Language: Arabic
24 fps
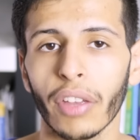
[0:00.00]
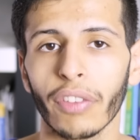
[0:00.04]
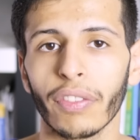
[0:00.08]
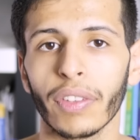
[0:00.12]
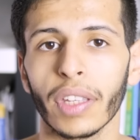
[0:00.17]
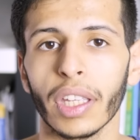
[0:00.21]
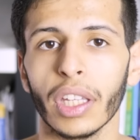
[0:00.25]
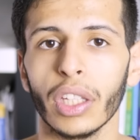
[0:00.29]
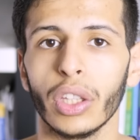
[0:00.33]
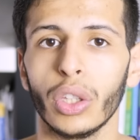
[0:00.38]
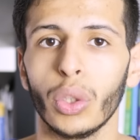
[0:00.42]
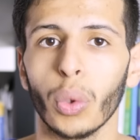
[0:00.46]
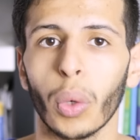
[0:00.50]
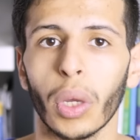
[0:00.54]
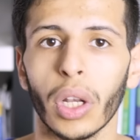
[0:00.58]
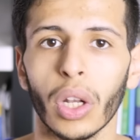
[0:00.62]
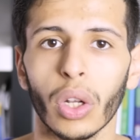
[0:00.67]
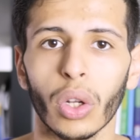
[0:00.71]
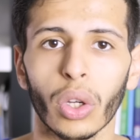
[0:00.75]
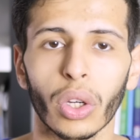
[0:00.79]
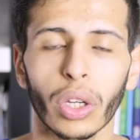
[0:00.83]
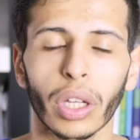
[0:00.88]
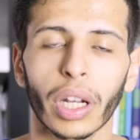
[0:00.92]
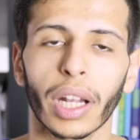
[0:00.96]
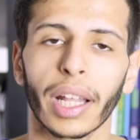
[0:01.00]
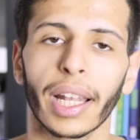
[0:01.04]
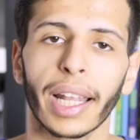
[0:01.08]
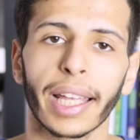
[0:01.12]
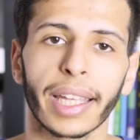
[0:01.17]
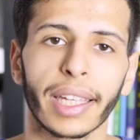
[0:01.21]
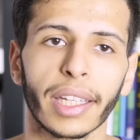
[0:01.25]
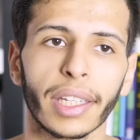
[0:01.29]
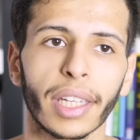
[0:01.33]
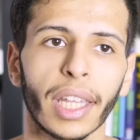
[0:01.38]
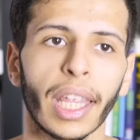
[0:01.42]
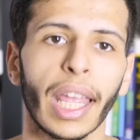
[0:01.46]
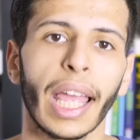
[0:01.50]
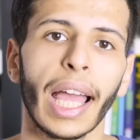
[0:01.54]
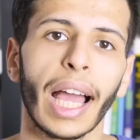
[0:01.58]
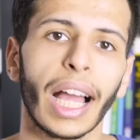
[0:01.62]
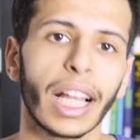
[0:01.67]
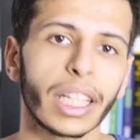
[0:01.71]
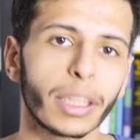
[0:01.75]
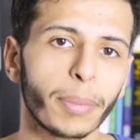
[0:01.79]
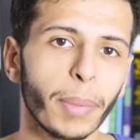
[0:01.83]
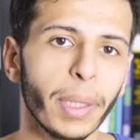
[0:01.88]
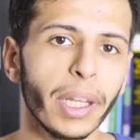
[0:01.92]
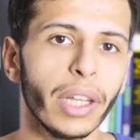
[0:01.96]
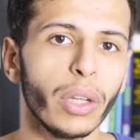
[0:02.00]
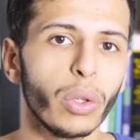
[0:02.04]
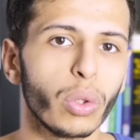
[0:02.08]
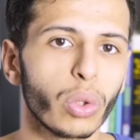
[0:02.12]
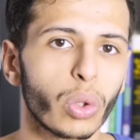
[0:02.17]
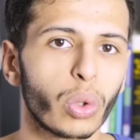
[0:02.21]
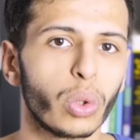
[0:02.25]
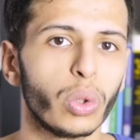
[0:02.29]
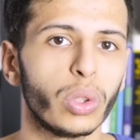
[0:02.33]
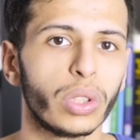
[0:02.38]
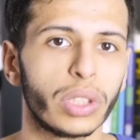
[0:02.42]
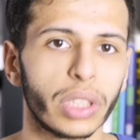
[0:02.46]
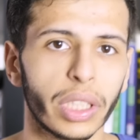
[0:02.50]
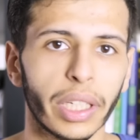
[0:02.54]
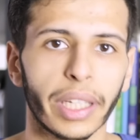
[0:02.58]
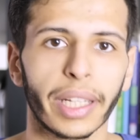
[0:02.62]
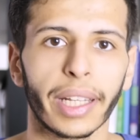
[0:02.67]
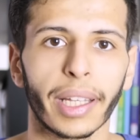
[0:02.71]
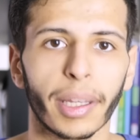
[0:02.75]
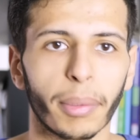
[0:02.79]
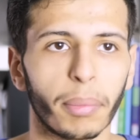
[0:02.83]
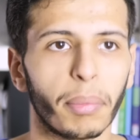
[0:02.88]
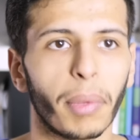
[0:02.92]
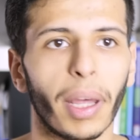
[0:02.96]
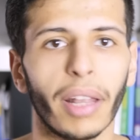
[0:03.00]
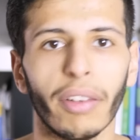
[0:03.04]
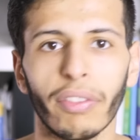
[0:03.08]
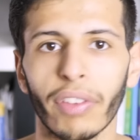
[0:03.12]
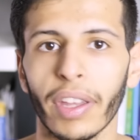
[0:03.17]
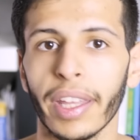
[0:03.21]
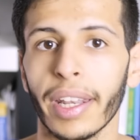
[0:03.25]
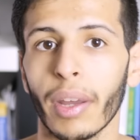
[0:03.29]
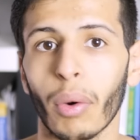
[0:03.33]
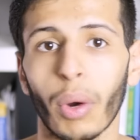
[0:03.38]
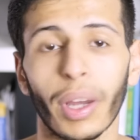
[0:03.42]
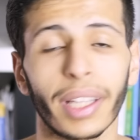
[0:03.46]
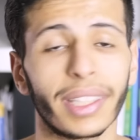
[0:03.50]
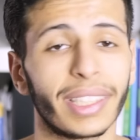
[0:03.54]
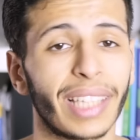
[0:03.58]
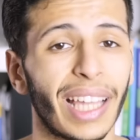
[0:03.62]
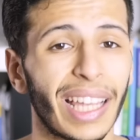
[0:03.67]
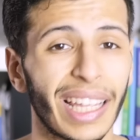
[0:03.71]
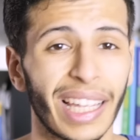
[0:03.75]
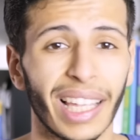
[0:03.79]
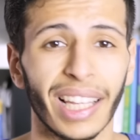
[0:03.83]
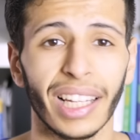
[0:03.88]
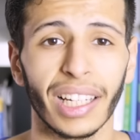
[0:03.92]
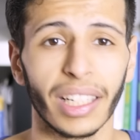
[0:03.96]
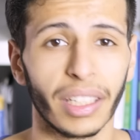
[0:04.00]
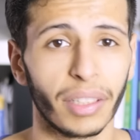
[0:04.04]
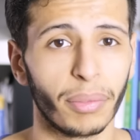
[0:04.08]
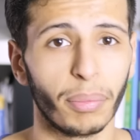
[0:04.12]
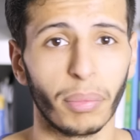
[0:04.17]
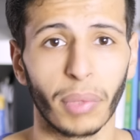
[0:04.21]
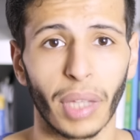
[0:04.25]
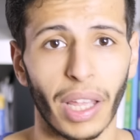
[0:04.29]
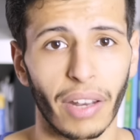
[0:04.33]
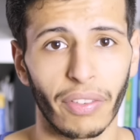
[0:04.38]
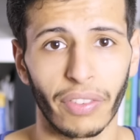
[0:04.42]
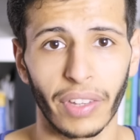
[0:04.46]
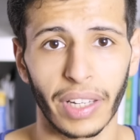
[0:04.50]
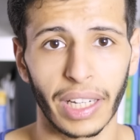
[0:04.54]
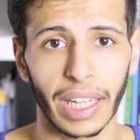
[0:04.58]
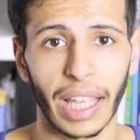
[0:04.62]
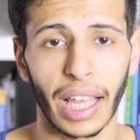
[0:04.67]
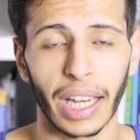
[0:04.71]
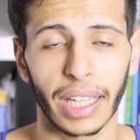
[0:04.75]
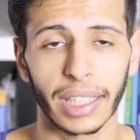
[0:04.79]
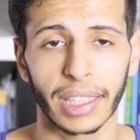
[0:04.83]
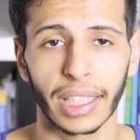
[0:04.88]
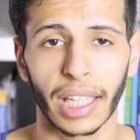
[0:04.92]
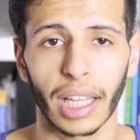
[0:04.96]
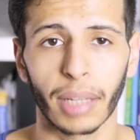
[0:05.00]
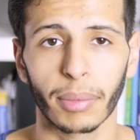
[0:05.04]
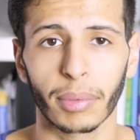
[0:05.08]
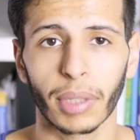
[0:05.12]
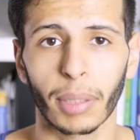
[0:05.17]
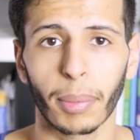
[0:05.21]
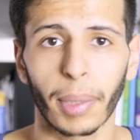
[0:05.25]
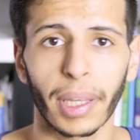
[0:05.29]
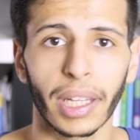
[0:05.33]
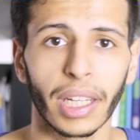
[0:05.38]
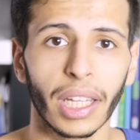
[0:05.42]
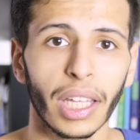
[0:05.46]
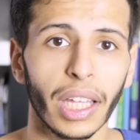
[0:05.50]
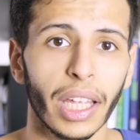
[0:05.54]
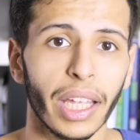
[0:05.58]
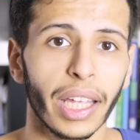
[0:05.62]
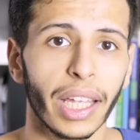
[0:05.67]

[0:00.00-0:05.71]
في الدول الاخرى لكن اتمنى انه يكون سعره ب 2000 او حتى اقل 2000 ريال نتكلم طبعا